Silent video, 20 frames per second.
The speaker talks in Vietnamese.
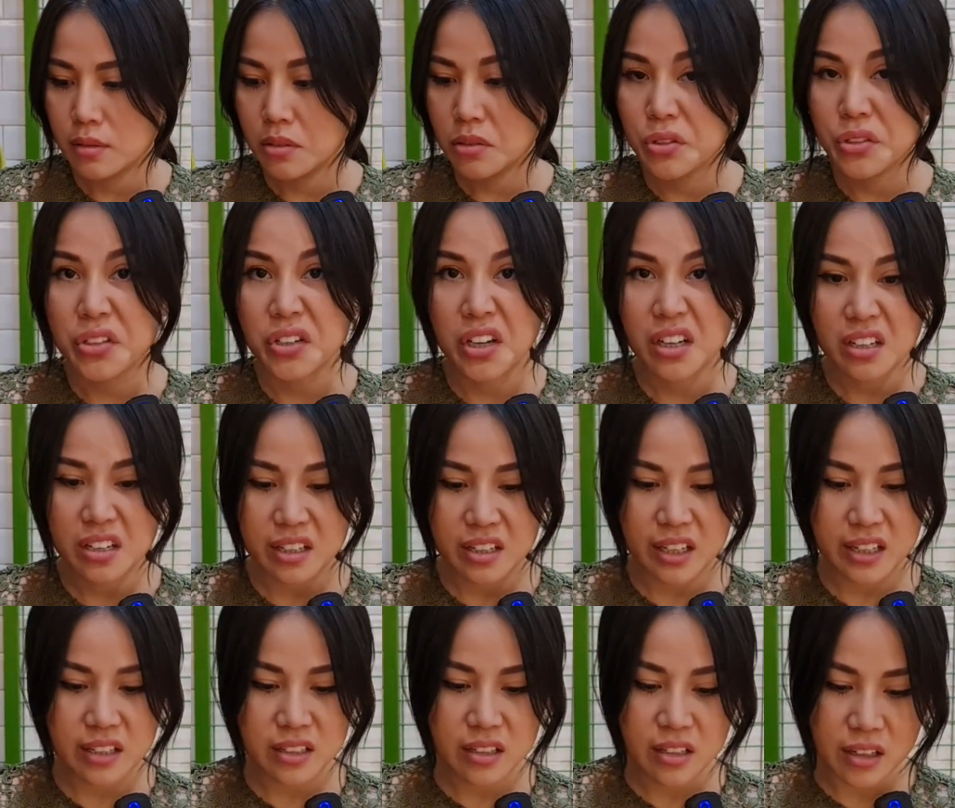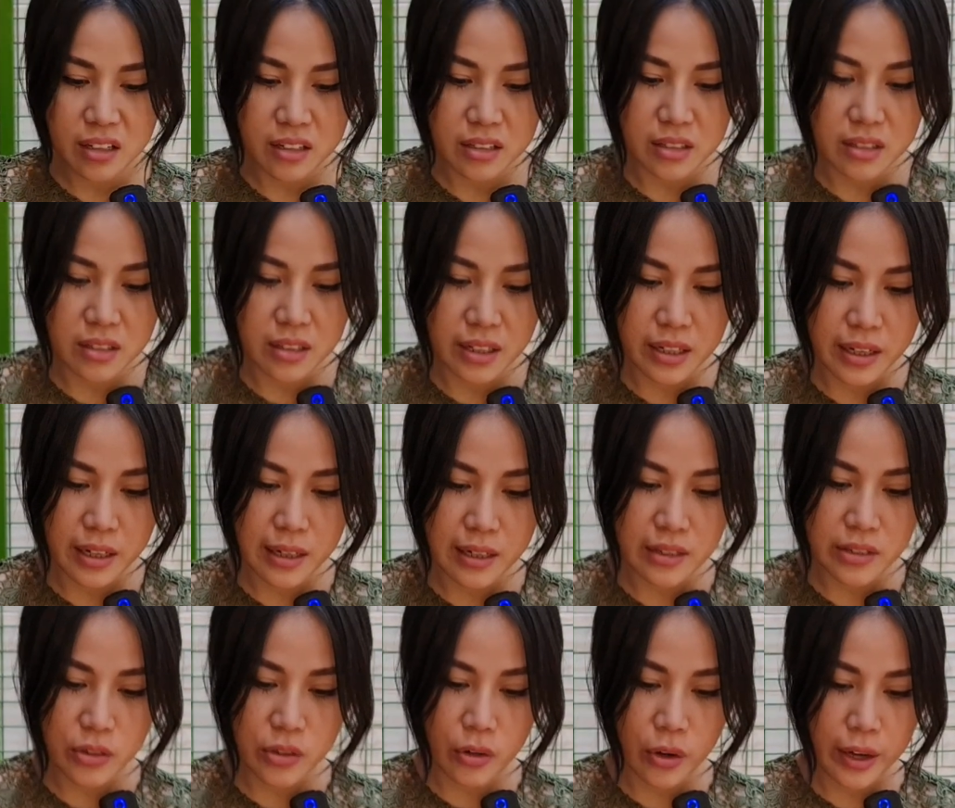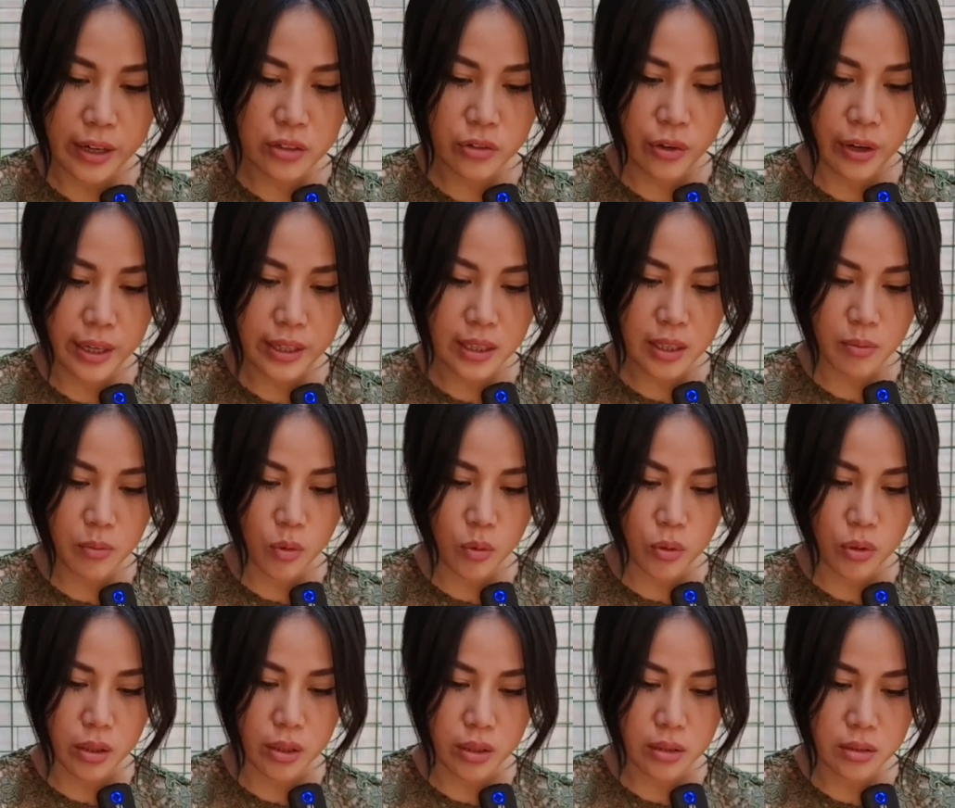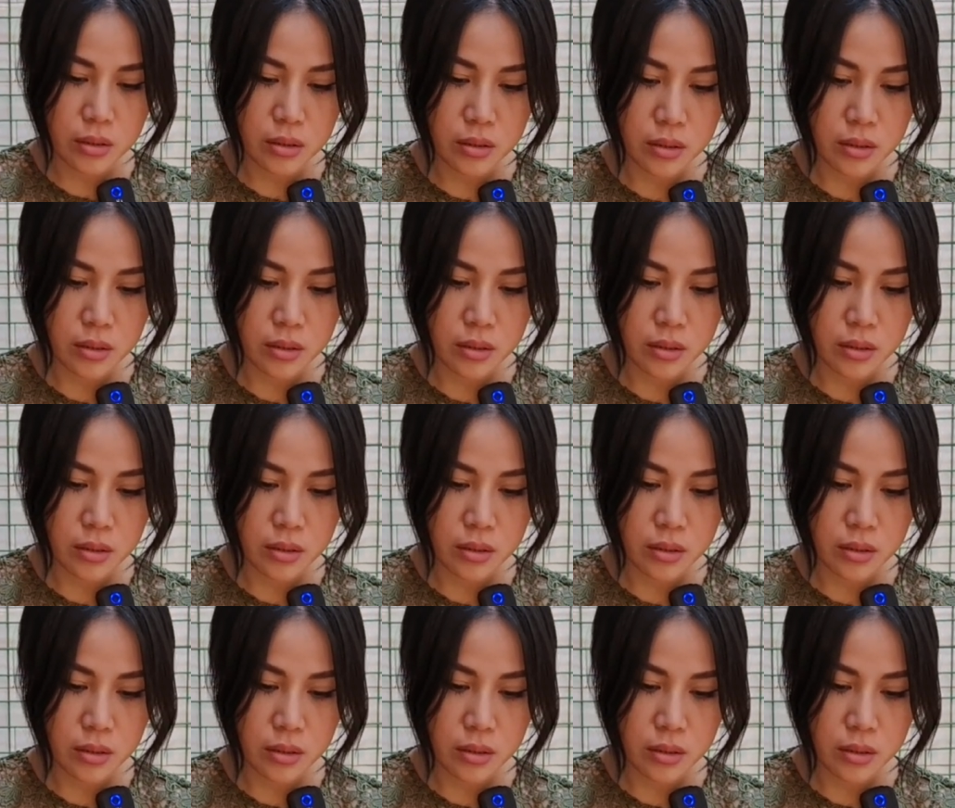Chưa gì hết là thấy nó hơi loáng thoáng cái mùi rồi đó.